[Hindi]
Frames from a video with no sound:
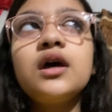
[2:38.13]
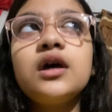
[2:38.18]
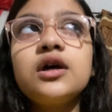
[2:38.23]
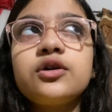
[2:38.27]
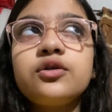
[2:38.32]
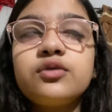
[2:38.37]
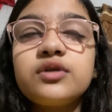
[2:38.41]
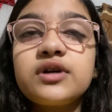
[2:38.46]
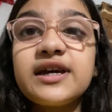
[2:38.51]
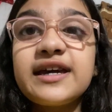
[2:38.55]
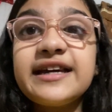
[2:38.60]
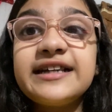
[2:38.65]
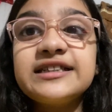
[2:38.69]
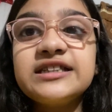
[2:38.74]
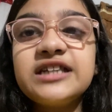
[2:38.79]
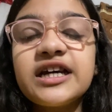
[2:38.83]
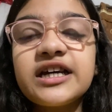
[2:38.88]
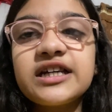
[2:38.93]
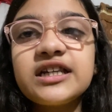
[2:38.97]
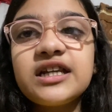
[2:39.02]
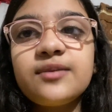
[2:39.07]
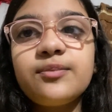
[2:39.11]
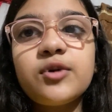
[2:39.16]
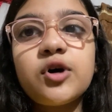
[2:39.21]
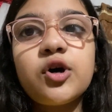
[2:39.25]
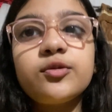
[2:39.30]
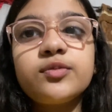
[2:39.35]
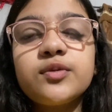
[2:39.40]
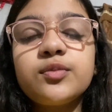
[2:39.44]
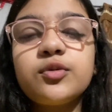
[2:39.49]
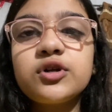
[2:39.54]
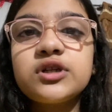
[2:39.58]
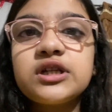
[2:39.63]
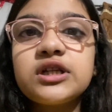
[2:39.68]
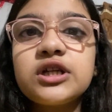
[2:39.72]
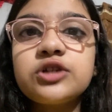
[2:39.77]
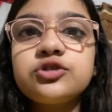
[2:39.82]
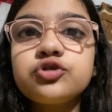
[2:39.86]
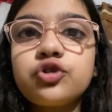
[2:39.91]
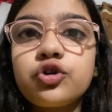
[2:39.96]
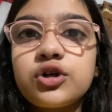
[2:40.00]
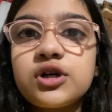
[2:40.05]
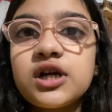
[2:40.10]
क्योंकि इंशा के ना पाँव पे बहुत ज़्यादा
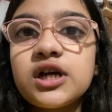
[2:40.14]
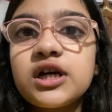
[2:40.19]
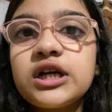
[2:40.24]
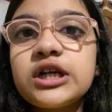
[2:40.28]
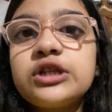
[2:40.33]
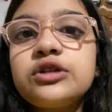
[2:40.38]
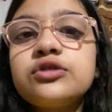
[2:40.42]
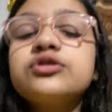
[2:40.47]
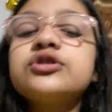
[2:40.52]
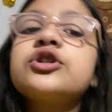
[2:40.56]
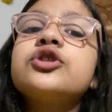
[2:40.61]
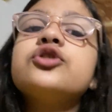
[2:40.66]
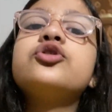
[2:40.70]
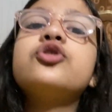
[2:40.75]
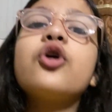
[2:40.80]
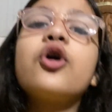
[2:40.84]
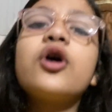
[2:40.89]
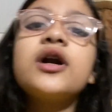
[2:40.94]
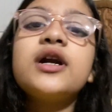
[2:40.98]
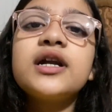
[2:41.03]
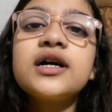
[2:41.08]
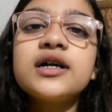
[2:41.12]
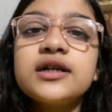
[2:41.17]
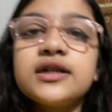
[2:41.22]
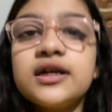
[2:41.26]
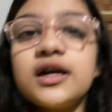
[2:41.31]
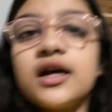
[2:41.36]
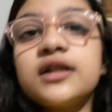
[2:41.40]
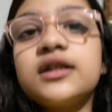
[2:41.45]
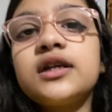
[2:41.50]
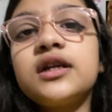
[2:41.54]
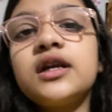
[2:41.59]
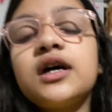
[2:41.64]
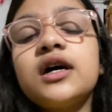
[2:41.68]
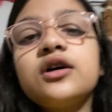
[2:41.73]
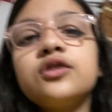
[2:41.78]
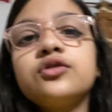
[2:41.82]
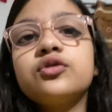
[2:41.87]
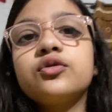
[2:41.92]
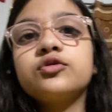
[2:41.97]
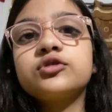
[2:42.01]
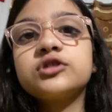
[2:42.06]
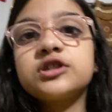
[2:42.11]
चोट लगी थी उसकी डर लग गया था ना
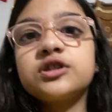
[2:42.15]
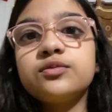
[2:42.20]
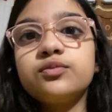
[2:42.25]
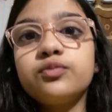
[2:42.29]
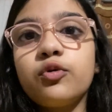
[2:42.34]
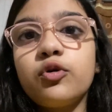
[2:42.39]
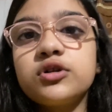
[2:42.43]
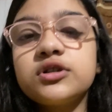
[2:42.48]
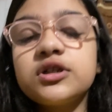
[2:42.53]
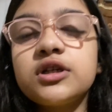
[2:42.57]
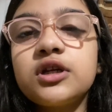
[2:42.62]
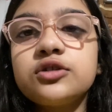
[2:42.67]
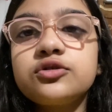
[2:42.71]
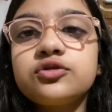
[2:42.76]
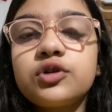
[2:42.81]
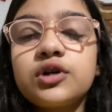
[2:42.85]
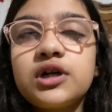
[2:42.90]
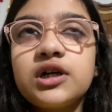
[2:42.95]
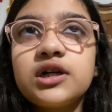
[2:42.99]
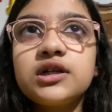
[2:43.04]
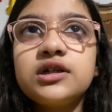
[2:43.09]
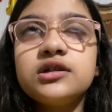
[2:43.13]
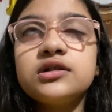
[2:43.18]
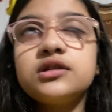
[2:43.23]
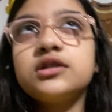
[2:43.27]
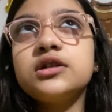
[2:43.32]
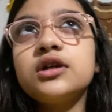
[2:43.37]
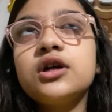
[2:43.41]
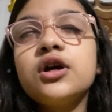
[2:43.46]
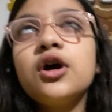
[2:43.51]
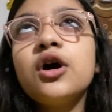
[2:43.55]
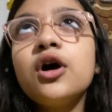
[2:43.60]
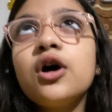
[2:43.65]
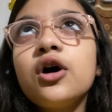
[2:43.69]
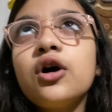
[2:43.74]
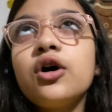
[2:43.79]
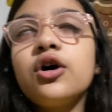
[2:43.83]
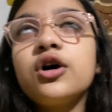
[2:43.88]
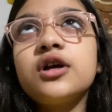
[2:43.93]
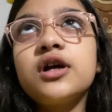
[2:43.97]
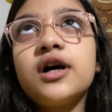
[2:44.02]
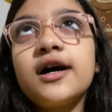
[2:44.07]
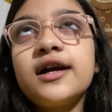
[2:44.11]
तो उसके बहुत ज़्यादा चोट लग गई थी
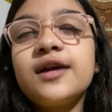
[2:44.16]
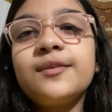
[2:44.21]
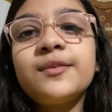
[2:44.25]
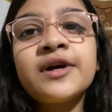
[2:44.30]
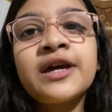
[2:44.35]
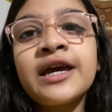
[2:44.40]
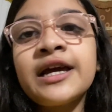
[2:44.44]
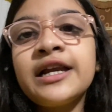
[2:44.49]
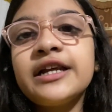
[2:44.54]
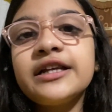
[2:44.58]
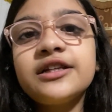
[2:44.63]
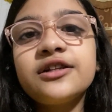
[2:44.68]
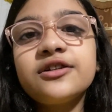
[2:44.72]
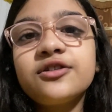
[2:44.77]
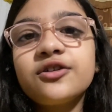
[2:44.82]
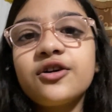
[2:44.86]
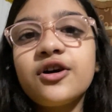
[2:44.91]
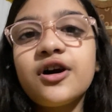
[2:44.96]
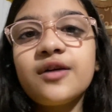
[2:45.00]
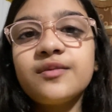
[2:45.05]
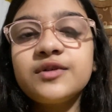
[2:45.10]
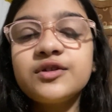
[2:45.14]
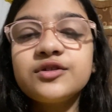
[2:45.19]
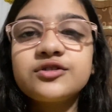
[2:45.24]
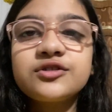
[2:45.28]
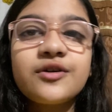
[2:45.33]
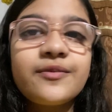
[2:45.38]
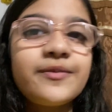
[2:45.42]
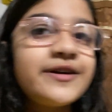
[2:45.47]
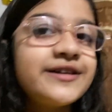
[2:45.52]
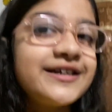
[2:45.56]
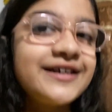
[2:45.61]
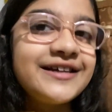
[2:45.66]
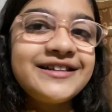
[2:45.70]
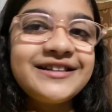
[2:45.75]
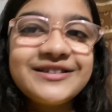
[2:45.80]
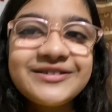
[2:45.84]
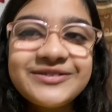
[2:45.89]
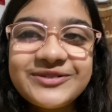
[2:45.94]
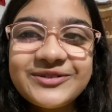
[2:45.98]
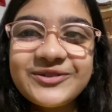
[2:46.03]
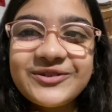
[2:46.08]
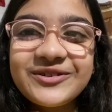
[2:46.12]
और हरम अकेली थी तो हमने उसको भेजा ही नहीं
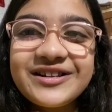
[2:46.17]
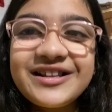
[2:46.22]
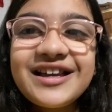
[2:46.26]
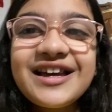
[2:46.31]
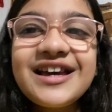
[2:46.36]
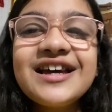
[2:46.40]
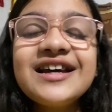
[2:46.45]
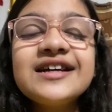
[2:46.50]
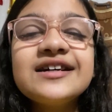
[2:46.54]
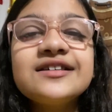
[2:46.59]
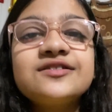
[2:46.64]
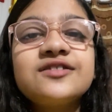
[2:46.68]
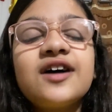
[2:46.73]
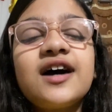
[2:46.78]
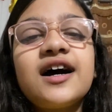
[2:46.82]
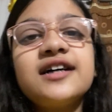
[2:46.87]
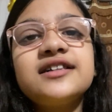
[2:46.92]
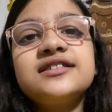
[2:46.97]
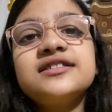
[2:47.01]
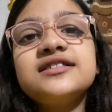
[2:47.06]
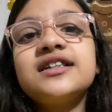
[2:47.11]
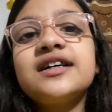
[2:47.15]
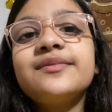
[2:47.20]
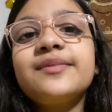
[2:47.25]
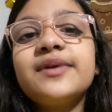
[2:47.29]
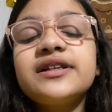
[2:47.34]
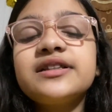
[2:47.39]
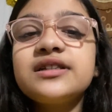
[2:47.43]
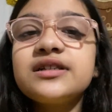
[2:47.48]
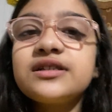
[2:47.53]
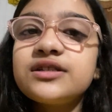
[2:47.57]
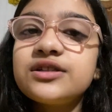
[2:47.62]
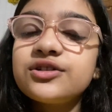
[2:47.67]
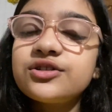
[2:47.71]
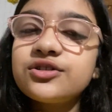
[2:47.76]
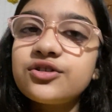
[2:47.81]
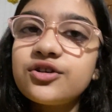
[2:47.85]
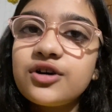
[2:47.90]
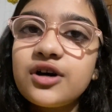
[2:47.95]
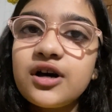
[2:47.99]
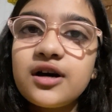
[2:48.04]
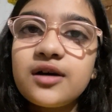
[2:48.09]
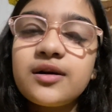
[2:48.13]
स्कूल तो आज इंशा बेहतर थी तो
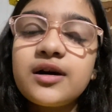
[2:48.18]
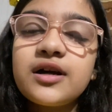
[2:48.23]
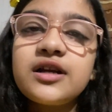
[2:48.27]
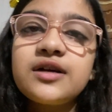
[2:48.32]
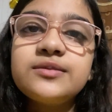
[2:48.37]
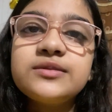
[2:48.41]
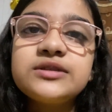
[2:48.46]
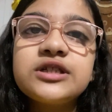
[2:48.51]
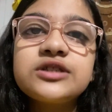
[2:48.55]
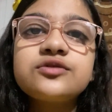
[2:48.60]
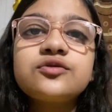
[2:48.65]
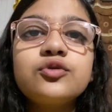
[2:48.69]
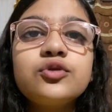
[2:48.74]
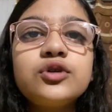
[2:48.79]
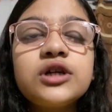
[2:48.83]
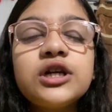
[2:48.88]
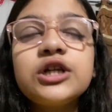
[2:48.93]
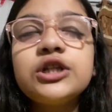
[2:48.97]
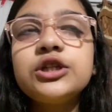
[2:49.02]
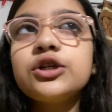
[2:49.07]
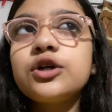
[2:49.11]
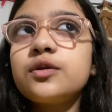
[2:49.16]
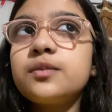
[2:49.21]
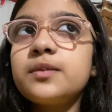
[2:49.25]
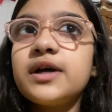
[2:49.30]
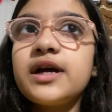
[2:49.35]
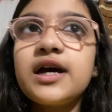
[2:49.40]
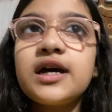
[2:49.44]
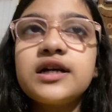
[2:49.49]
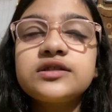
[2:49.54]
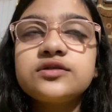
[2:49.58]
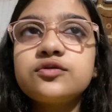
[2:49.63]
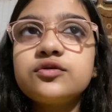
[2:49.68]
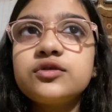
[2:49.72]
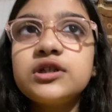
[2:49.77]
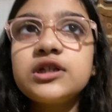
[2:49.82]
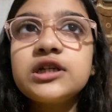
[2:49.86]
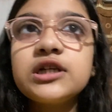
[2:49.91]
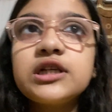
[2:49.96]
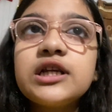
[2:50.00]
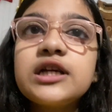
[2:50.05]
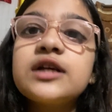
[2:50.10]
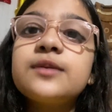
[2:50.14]
हाँ, हरम इंशा स्कूल की थी और मैं आज स्कूल नहीं
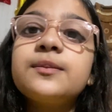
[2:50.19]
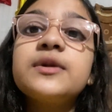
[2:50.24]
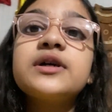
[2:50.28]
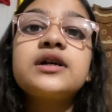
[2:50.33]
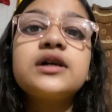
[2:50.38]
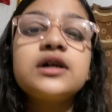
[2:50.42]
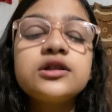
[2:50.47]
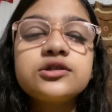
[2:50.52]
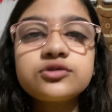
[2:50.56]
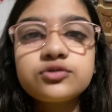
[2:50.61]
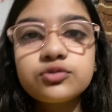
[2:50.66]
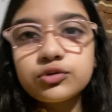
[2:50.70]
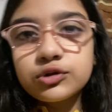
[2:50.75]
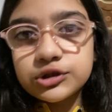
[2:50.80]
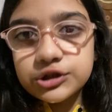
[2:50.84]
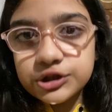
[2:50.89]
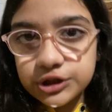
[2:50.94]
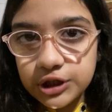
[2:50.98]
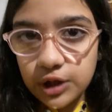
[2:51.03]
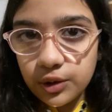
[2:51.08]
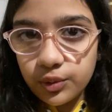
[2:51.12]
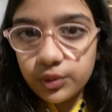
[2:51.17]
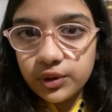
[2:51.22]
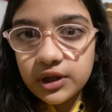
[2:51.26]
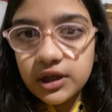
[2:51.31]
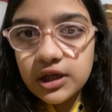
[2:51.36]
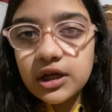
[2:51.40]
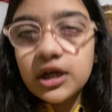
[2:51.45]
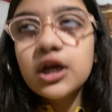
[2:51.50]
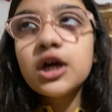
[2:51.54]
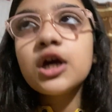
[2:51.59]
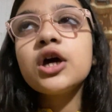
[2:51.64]
की लेकिन मैं कल स्कूल जाऊँगी